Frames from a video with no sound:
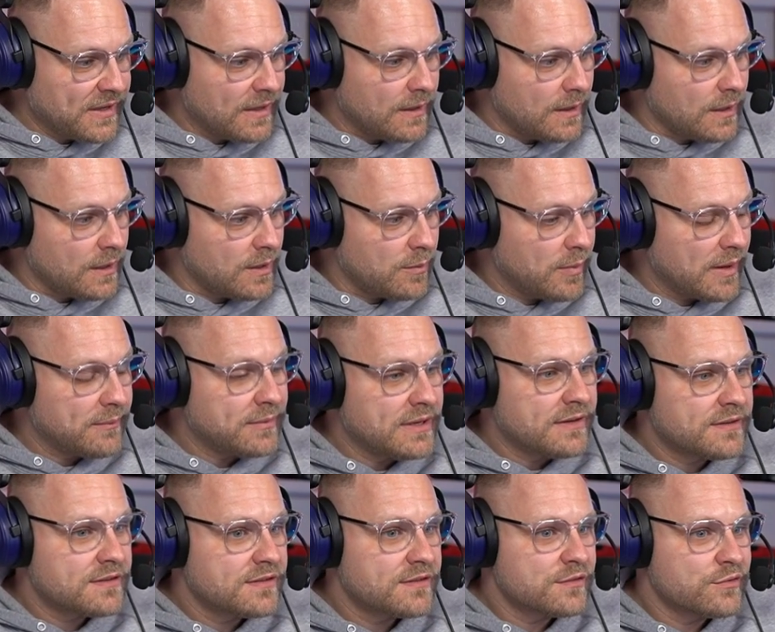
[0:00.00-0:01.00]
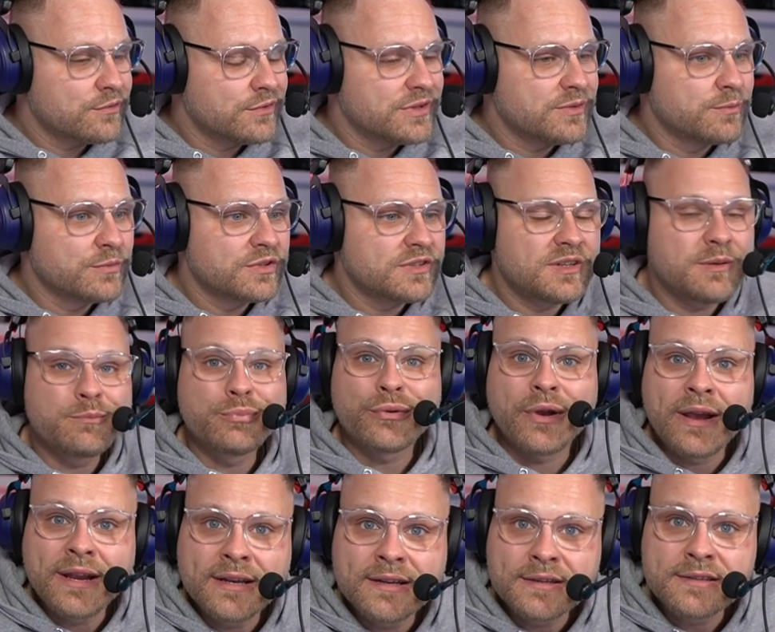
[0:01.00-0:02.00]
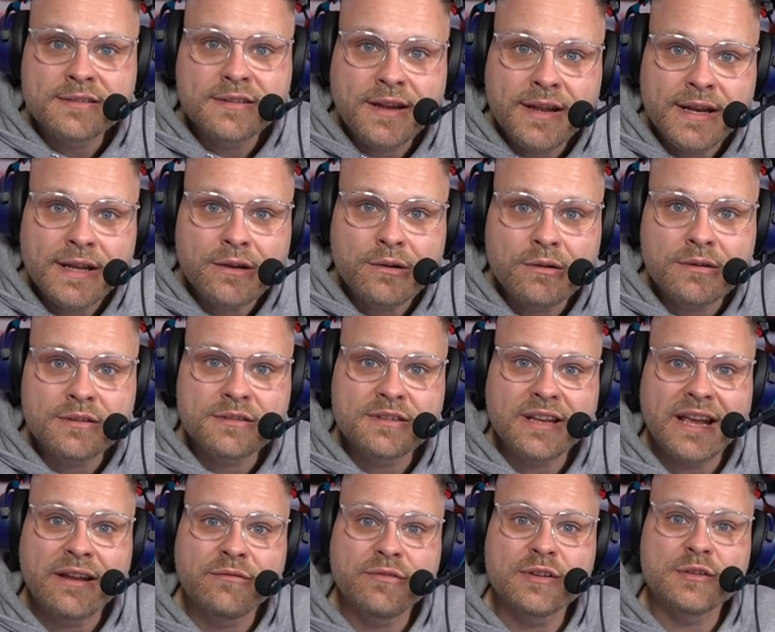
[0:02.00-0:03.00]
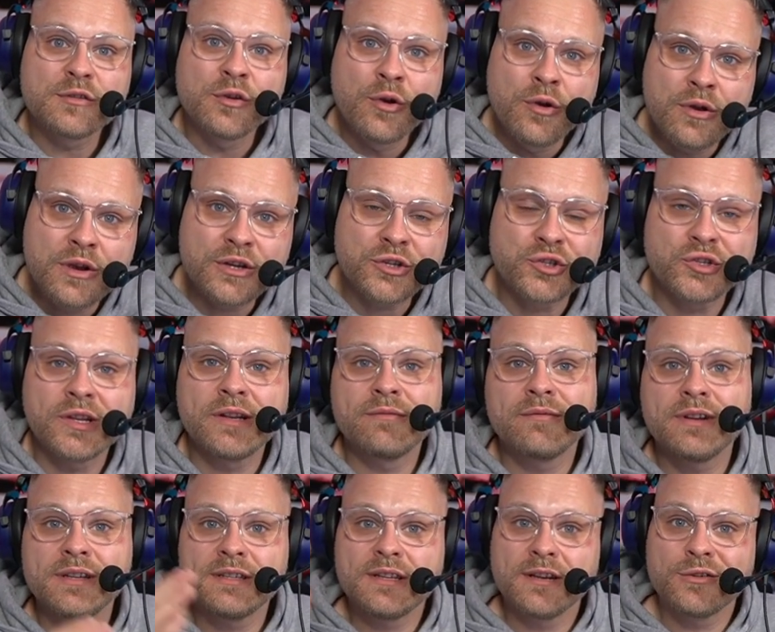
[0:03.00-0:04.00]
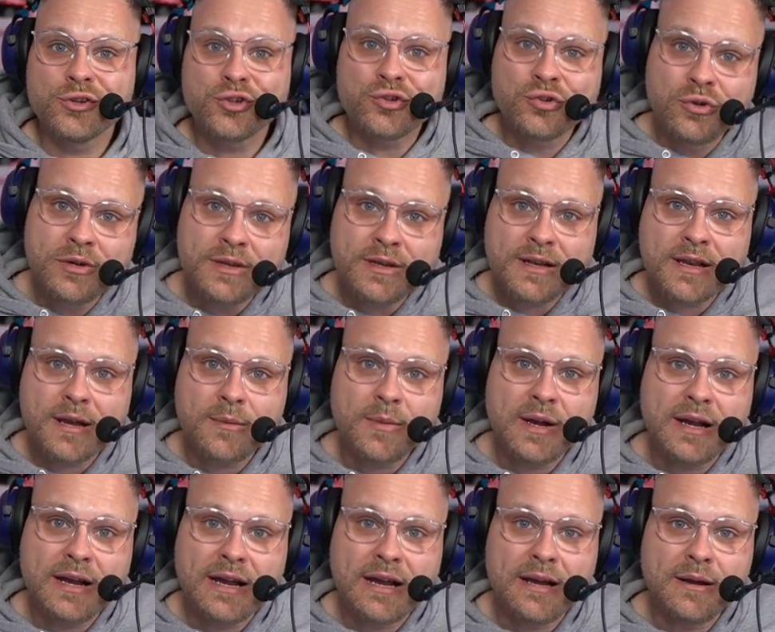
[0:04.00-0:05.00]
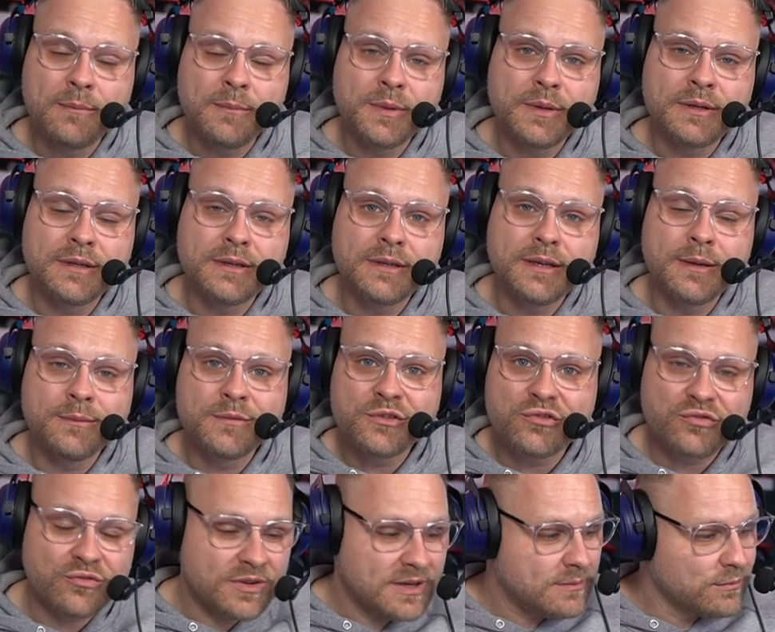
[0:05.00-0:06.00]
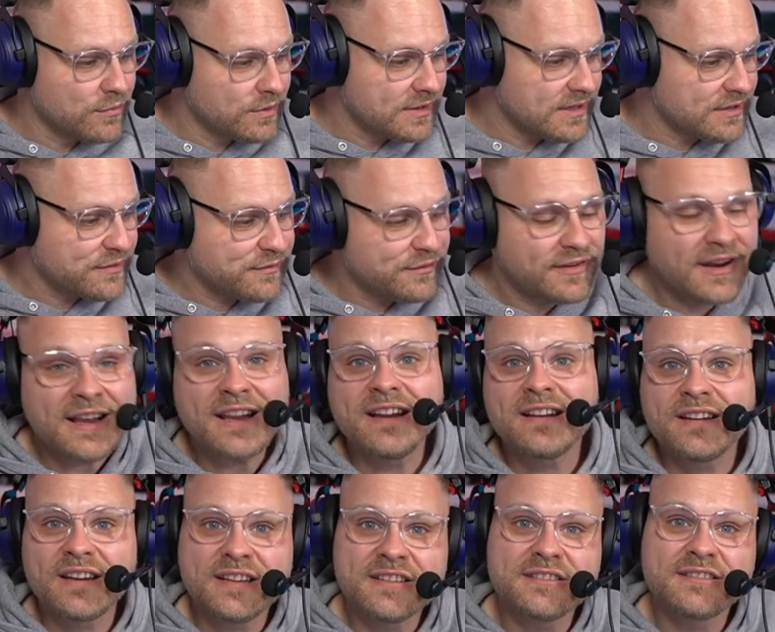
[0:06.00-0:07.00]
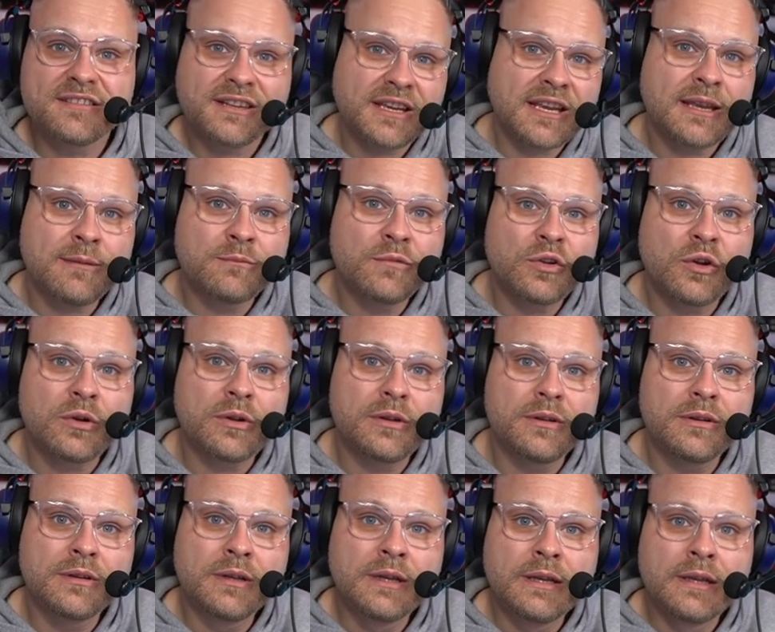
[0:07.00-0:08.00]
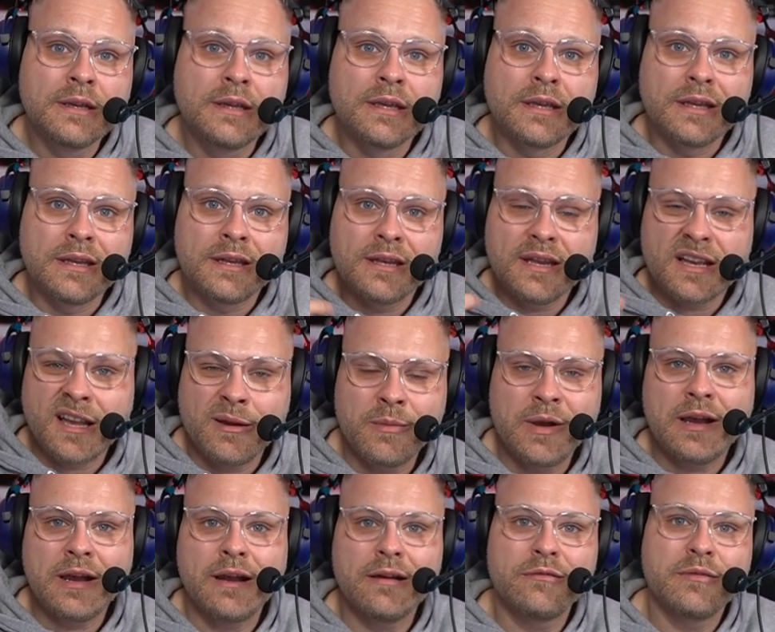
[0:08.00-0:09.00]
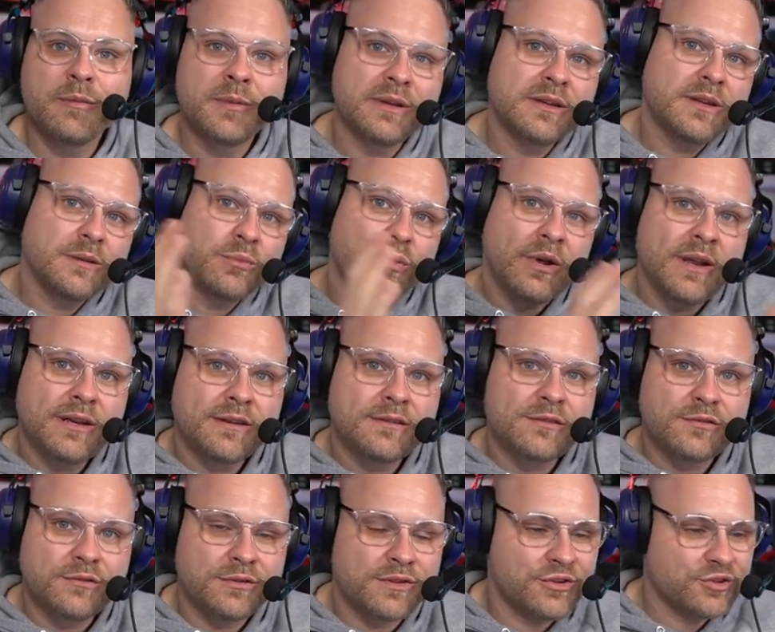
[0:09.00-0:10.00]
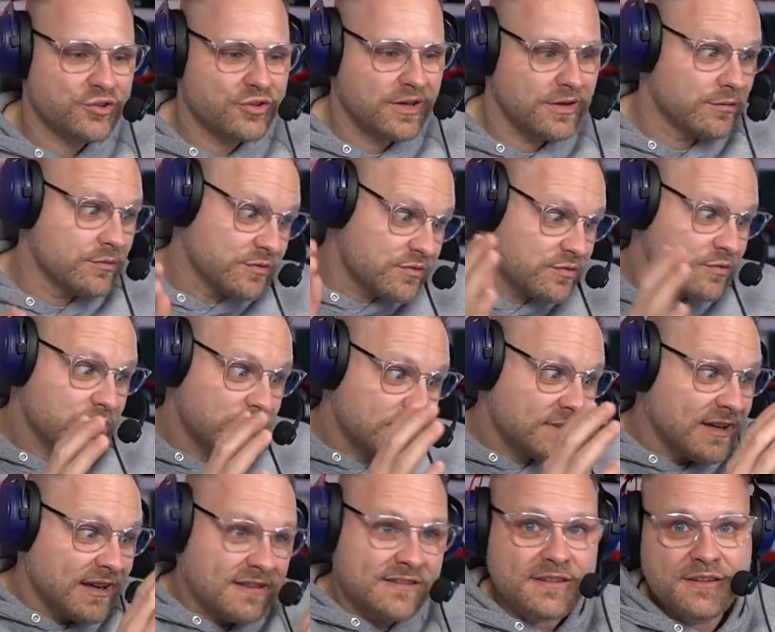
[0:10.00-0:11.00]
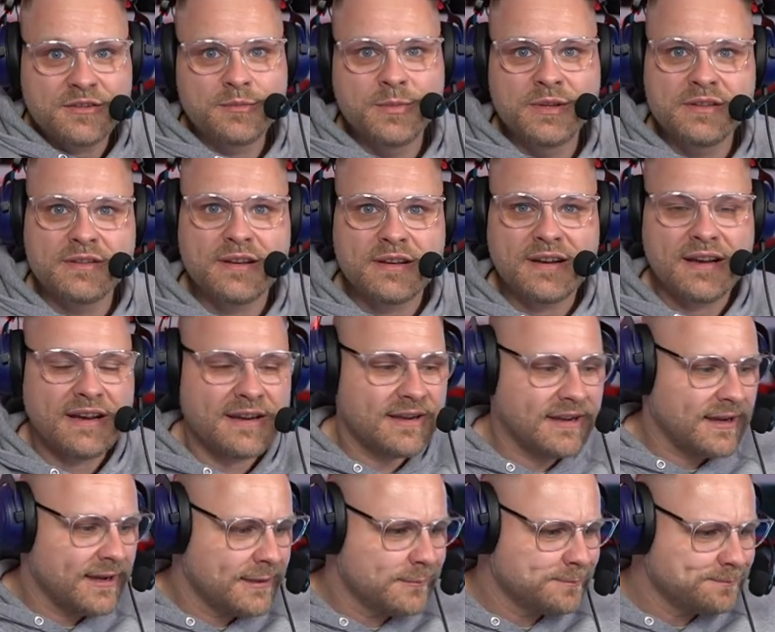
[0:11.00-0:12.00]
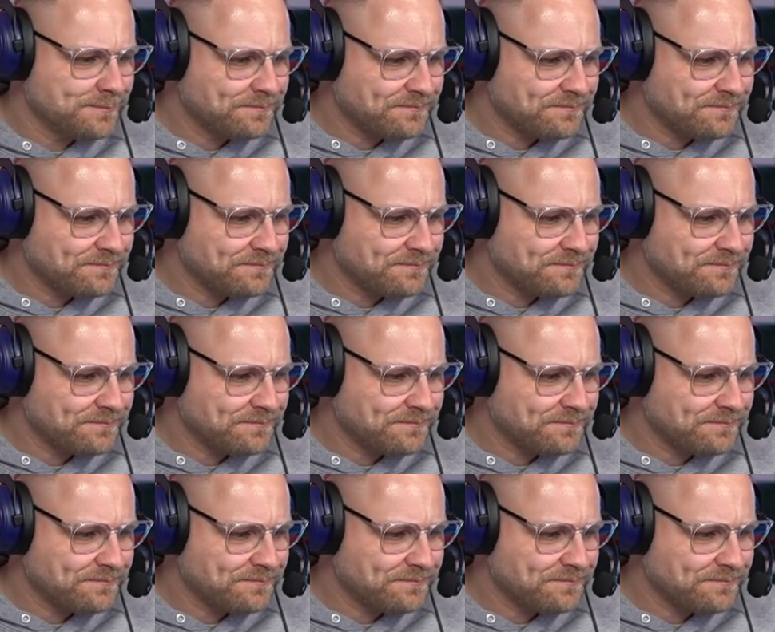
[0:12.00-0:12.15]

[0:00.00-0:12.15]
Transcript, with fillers: Äh, bei mir ist es so, ich muss die Brightness leider Gottes etwas höher stellen, weil ich eine Schulterkamera habe äh, im Stream und das flackert extrem doll in der Kamera, wenn man die Brightness runterstellt. Und so taste ich mich da gerade ran.